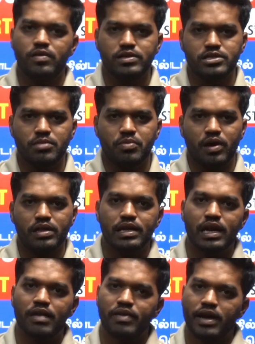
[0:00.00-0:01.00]
வச்சுருப்போம் அது
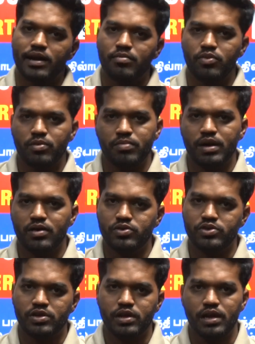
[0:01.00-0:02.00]
ரிலவெண்டான புக் பேக்
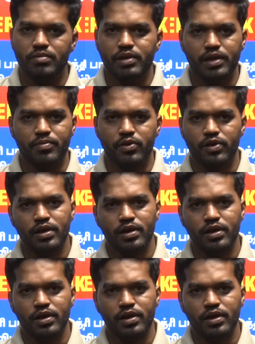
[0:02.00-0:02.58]
கொஷினும் என்ன பண்ணியிருப்போம்